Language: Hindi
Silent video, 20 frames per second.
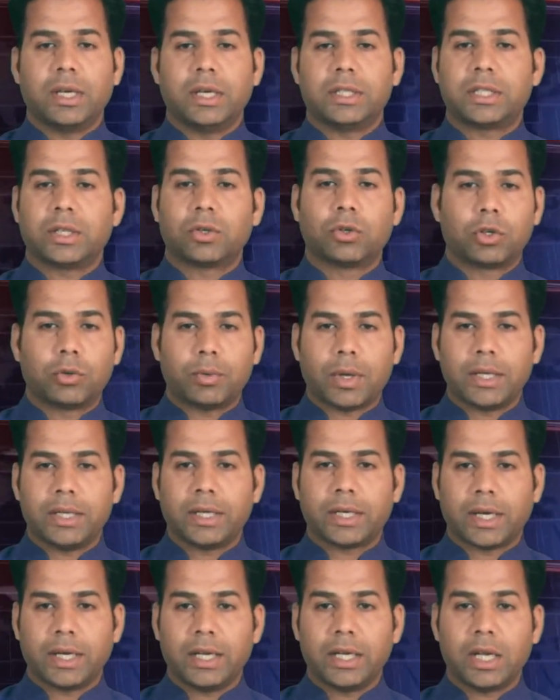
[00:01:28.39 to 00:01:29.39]
इसे
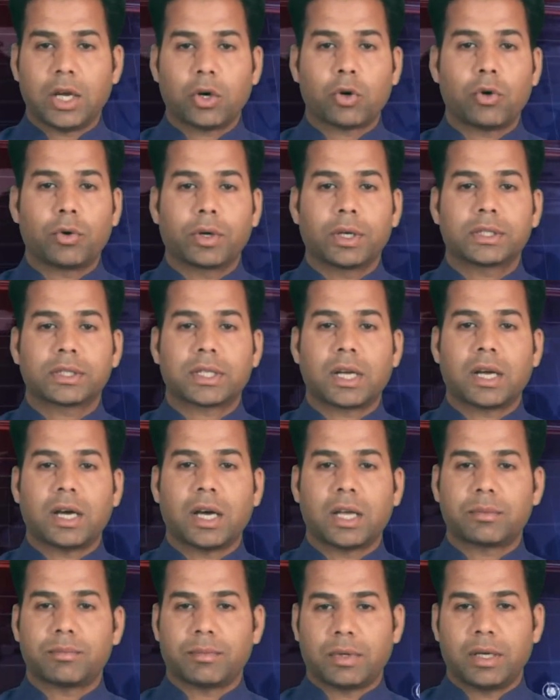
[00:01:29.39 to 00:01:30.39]
गुडबाजी कहें या कांग्रेस का
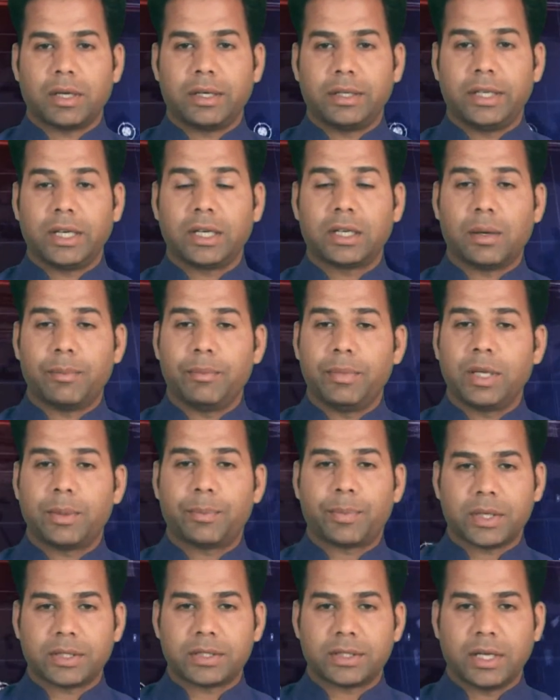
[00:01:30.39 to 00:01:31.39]
खात्मा ये
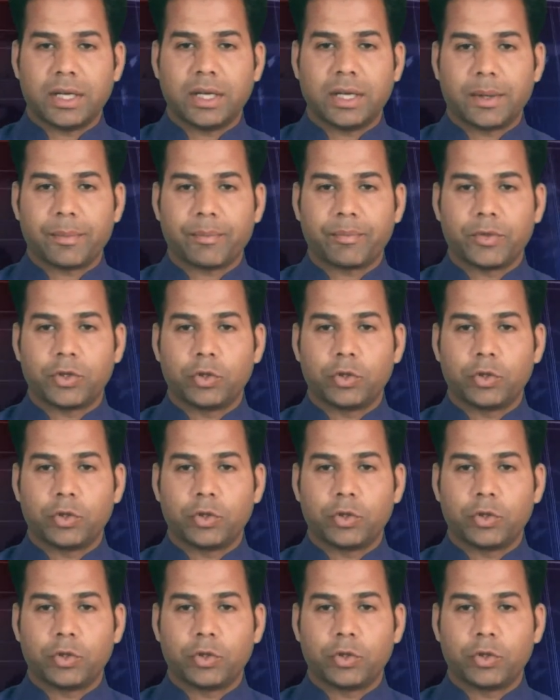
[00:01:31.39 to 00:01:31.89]
गंभीर प्रश्न है